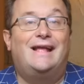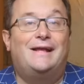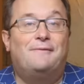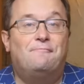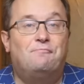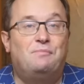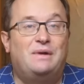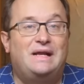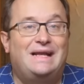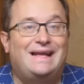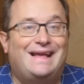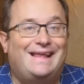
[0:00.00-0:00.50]

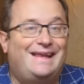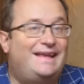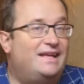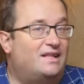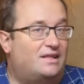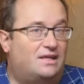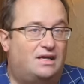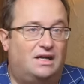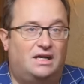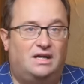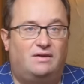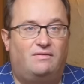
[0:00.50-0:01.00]
Мы
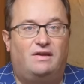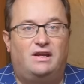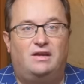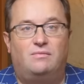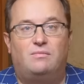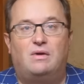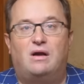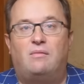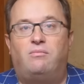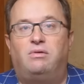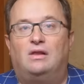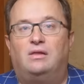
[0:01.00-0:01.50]
редко
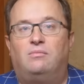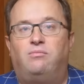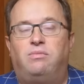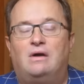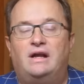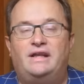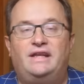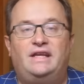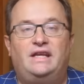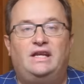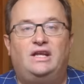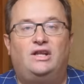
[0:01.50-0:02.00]
говорим об
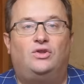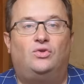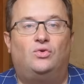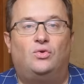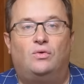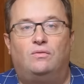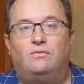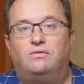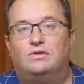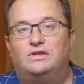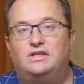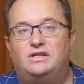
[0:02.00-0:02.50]
Албании,
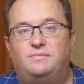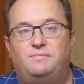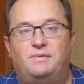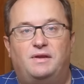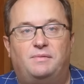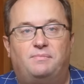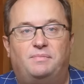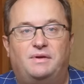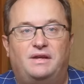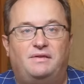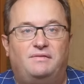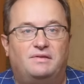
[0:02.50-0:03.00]
но вот теперь
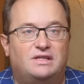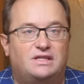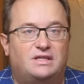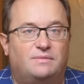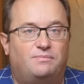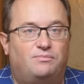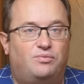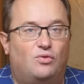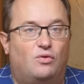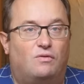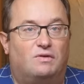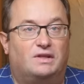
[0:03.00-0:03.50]
появился
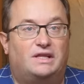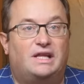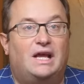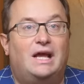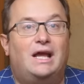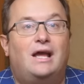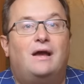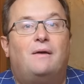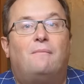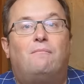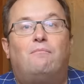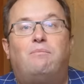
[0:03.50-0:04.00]
повод.
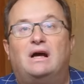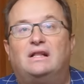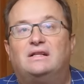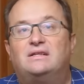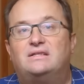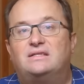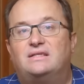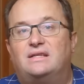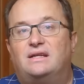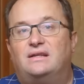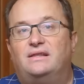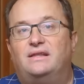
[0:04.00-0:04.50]
Банк
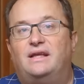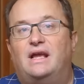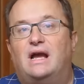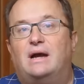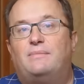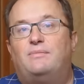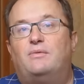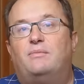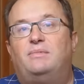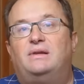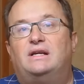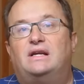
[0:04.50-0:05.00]
страны
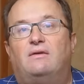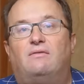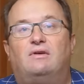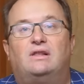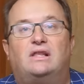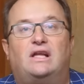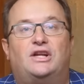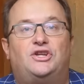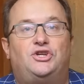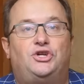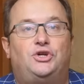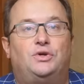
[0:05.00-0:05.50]

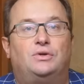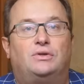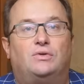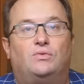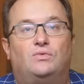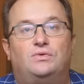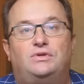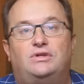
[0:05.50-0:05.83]
опубликовал отчет о